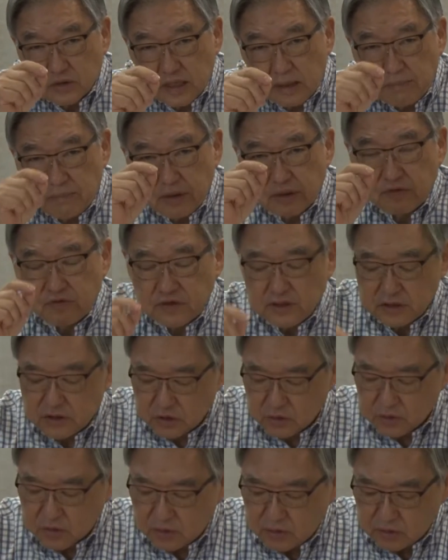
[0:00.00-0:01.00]

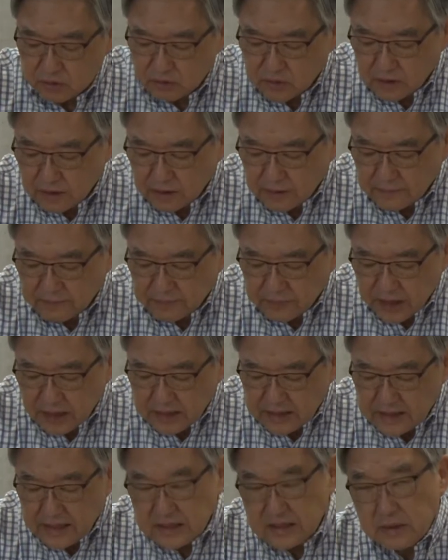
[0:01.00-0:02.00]
Dios es quien nos
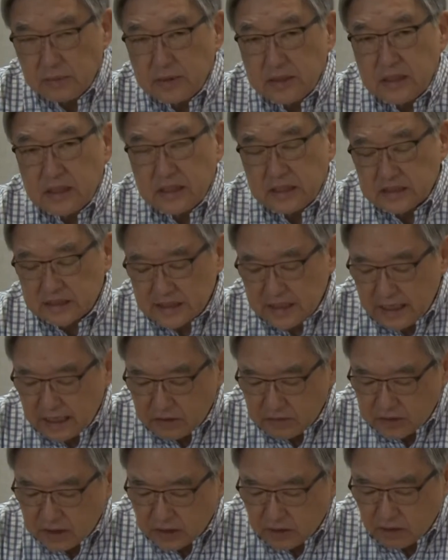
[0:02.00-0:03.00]
capacitó,
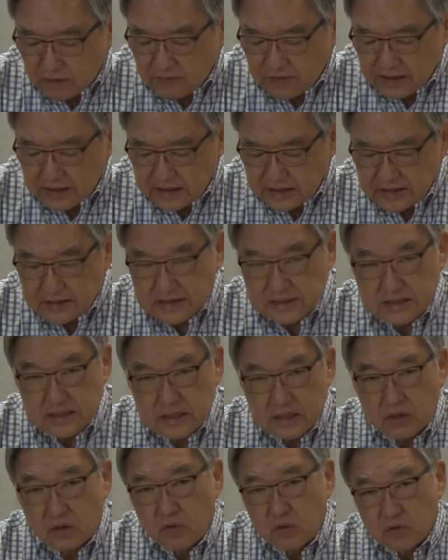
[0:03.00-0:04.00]
Él es quien
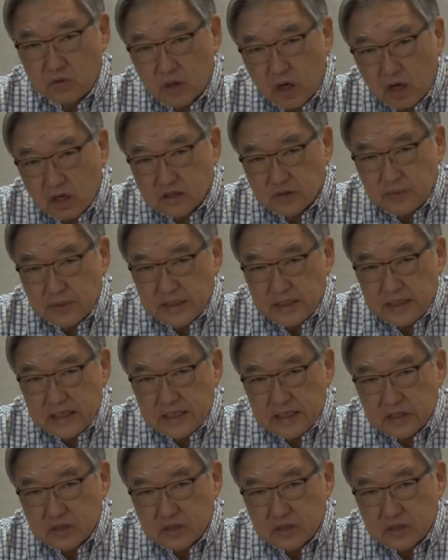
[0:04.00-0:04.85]
nos capacitó,